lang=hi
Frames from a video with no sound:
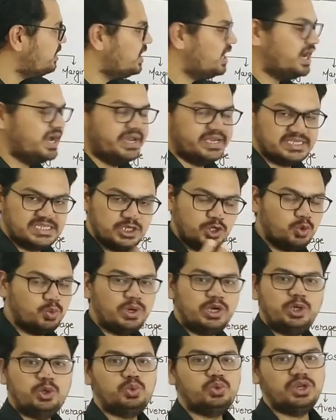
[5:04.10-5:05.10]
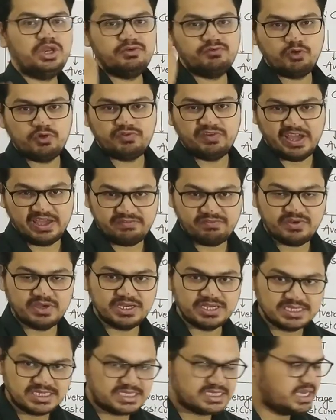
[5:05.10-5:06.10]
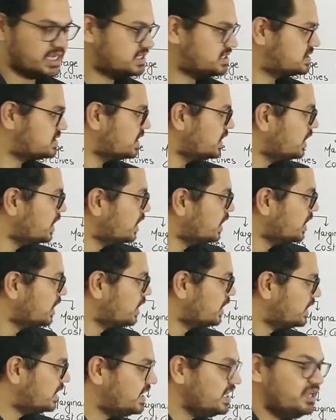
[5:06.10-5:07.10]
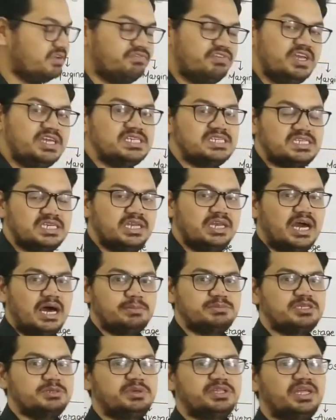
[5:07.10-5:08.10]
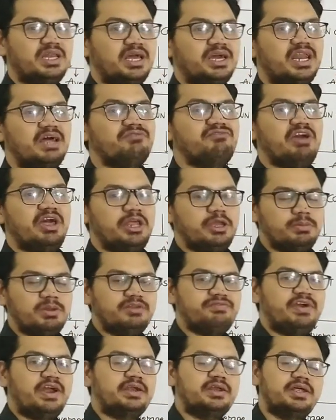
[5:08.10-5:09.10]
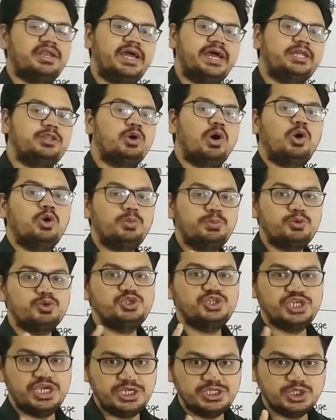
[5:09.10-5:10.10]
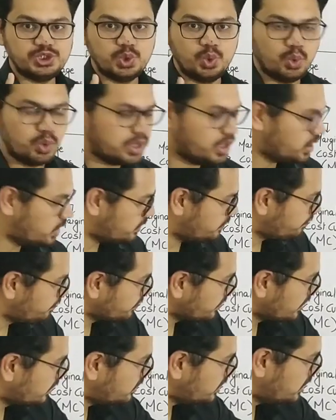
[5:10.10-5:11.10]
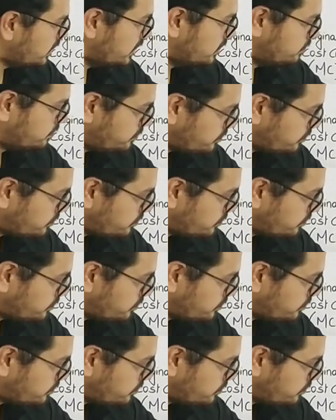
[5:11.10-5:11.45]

लिया है जीरो वन टू थ्री फोर फाइव सिक्स टीवीसी नाम से पता लग रहा है वेरिएबल फैक्टर है तो आउटपुट चेंज होगा देखिए